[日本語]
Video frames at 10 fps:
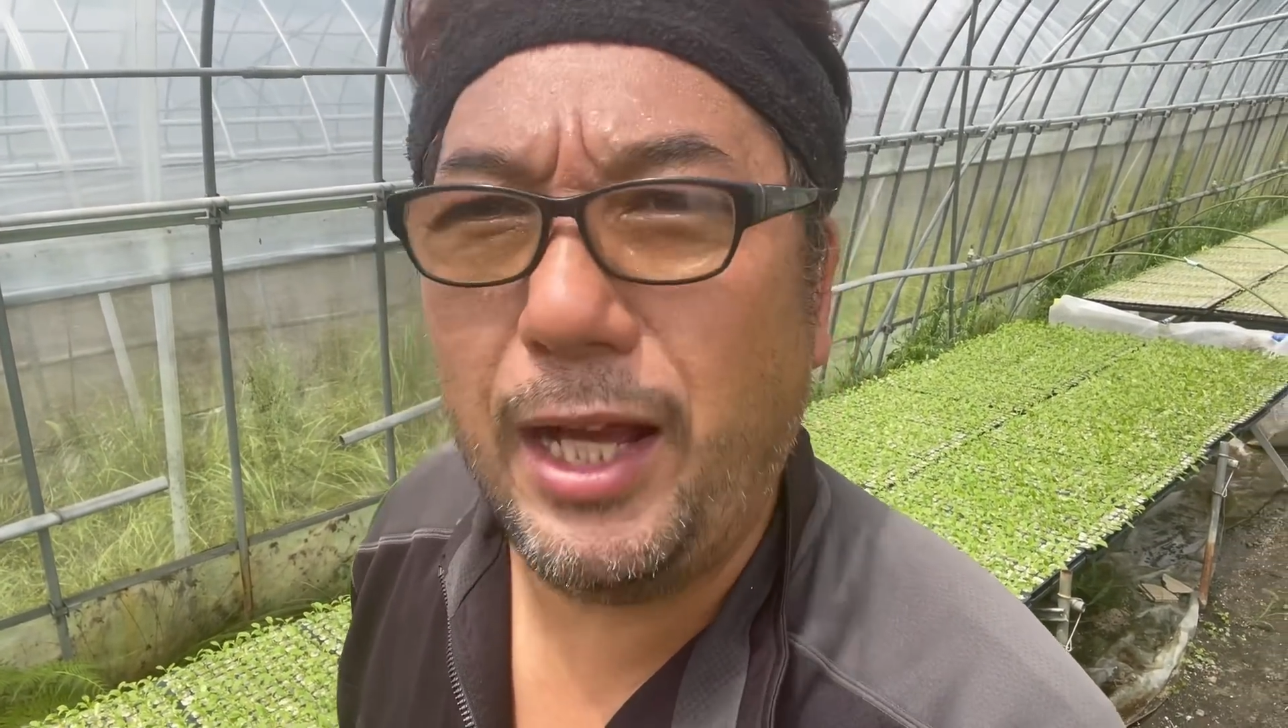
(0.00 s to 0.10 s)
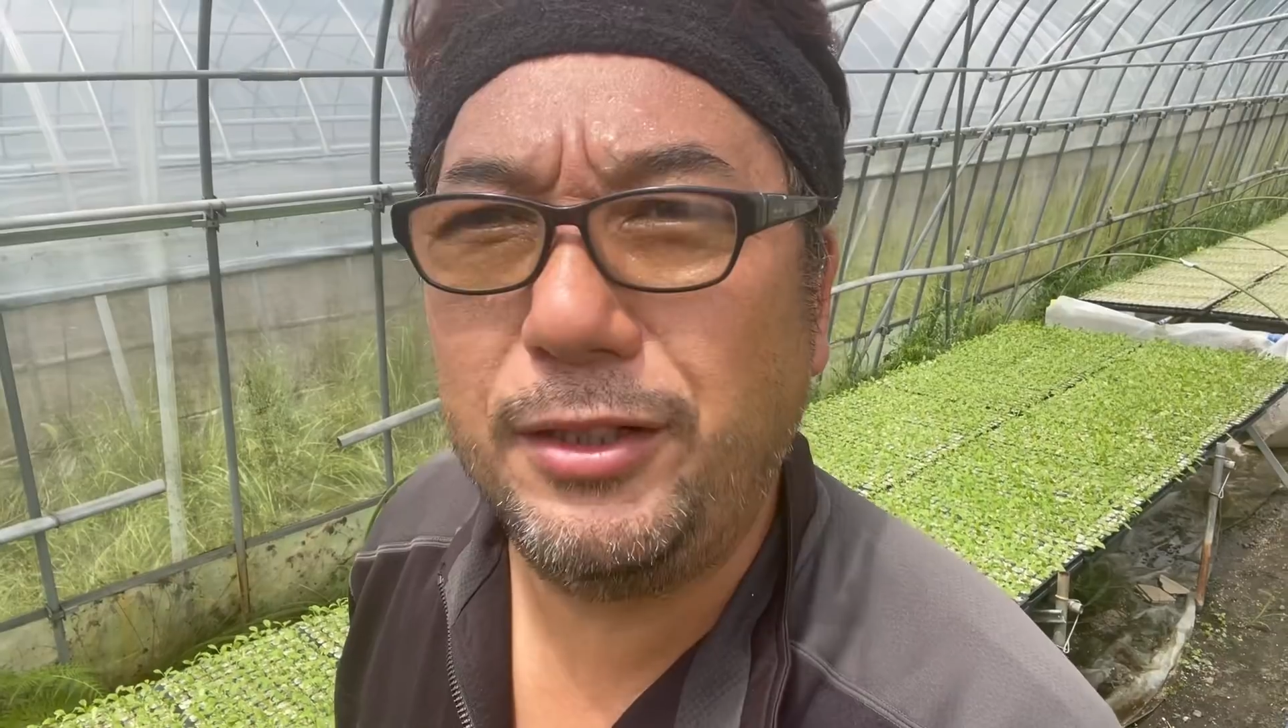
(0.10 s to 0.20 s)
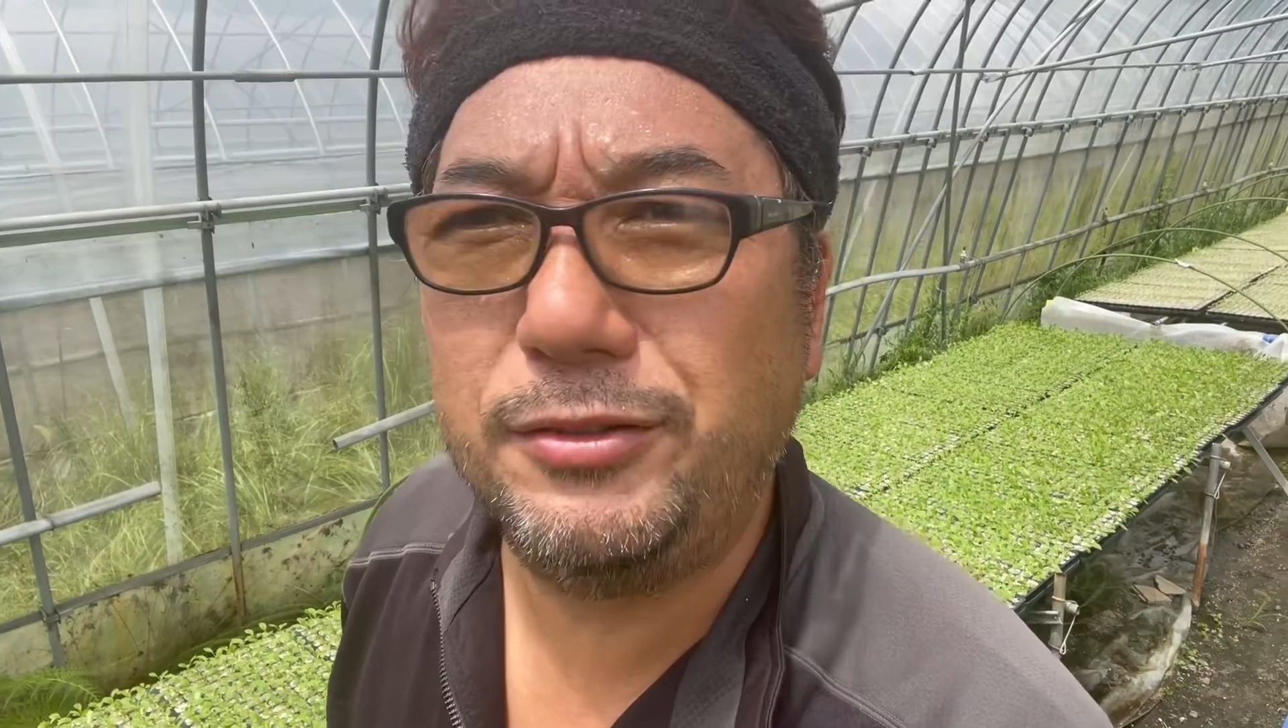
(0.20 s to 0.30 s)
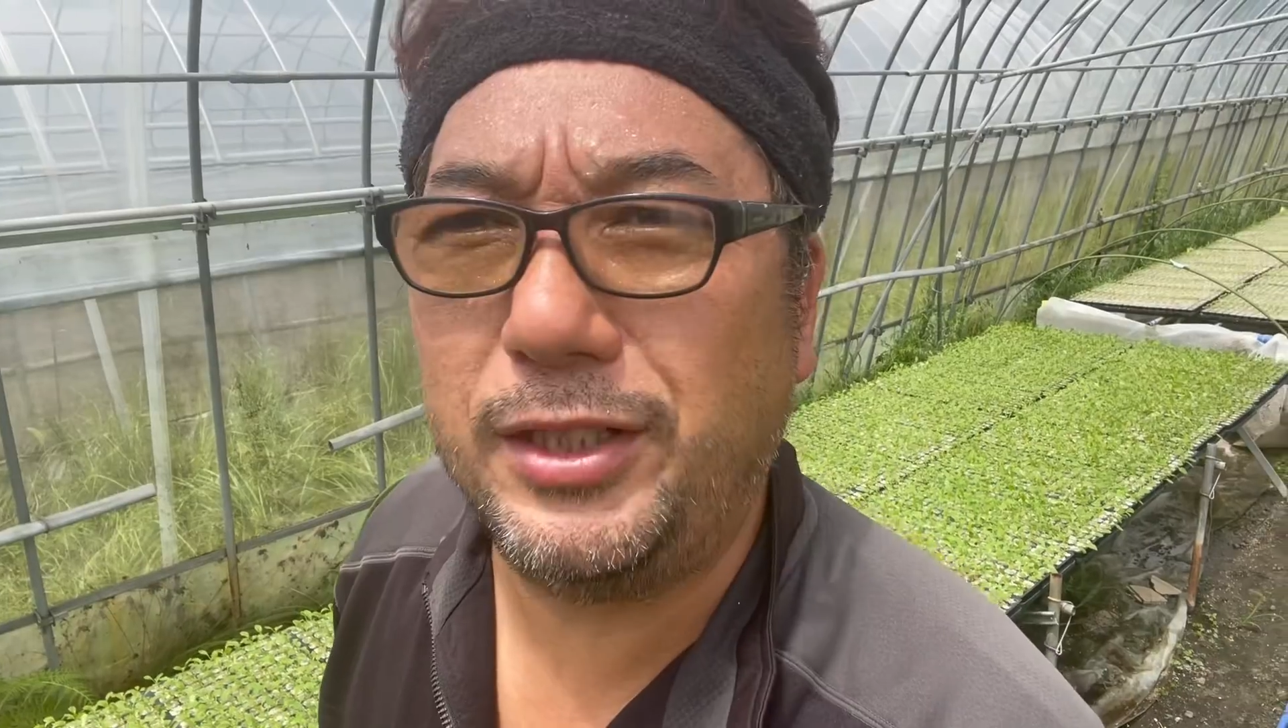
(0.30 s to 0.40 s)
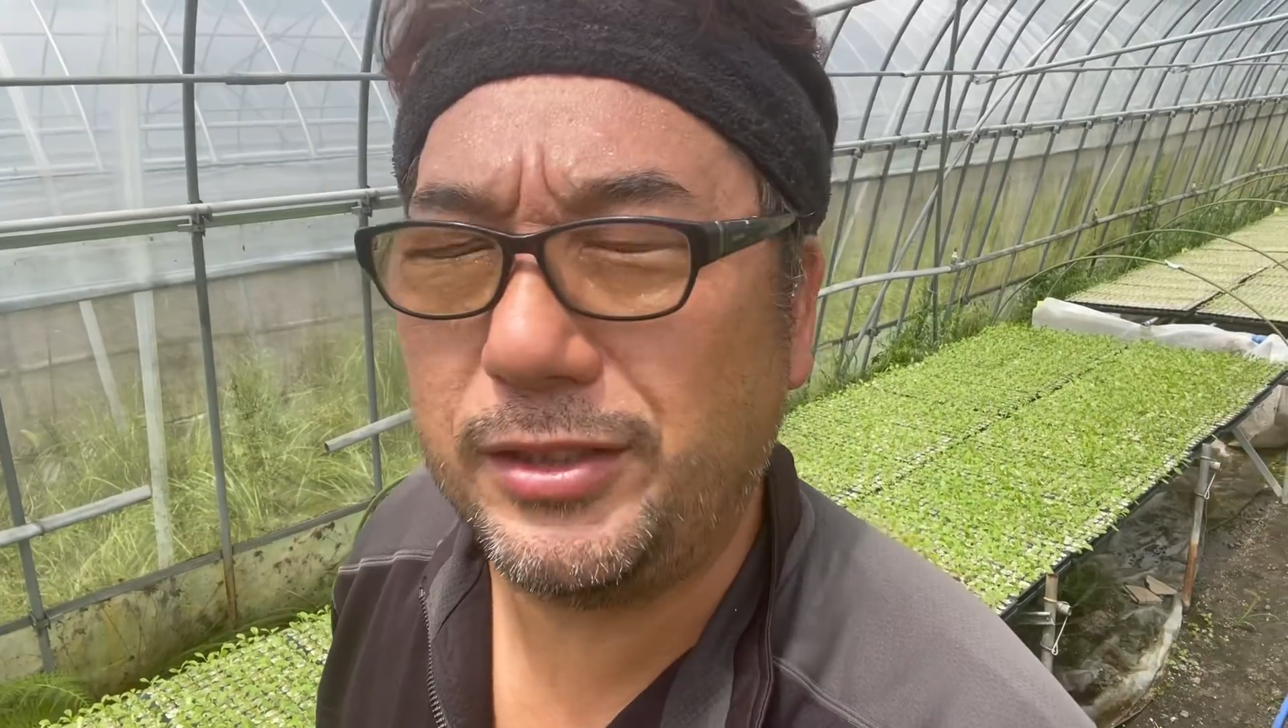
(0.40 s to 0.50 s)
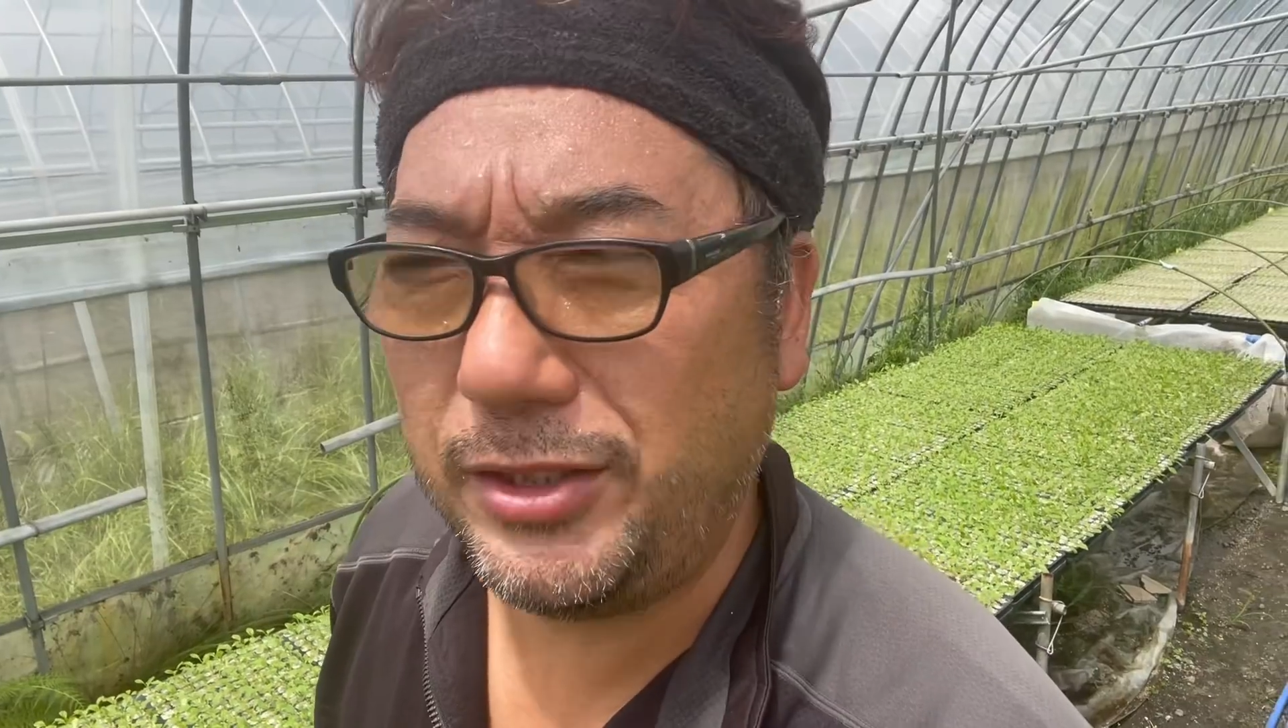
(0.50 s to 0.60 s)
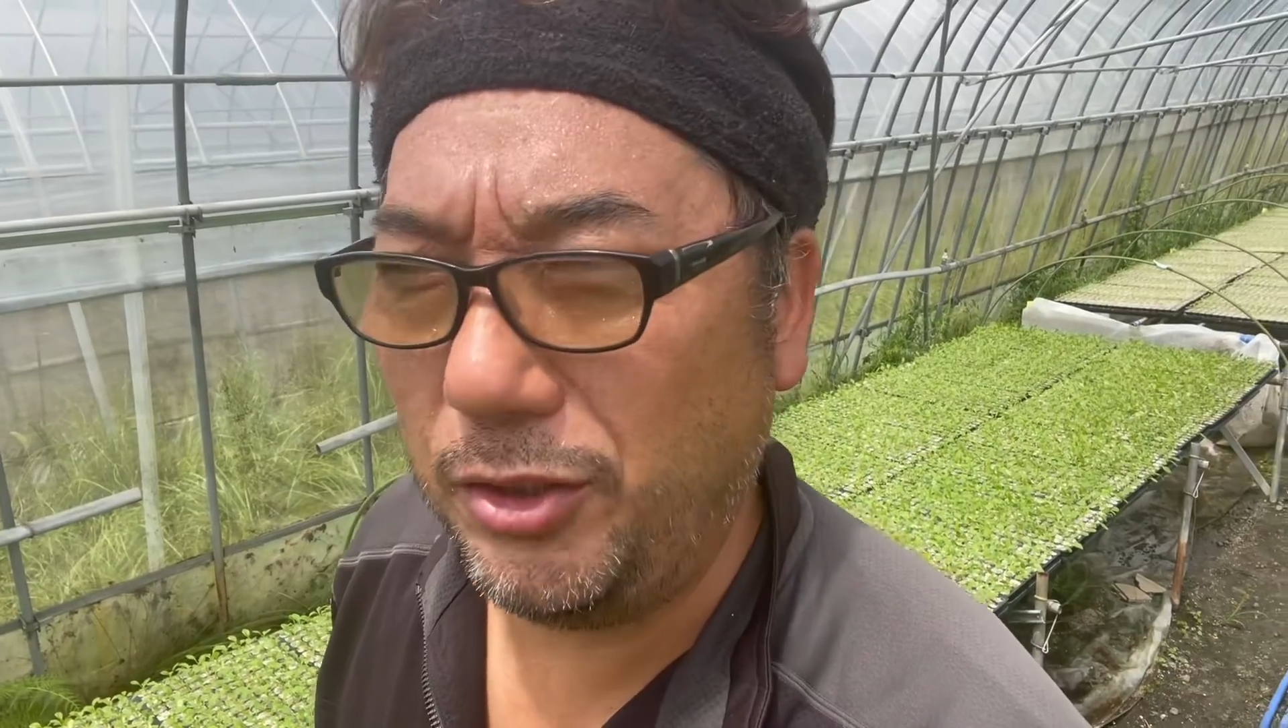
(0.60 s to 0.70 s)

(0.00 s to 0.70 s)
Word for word: あるんです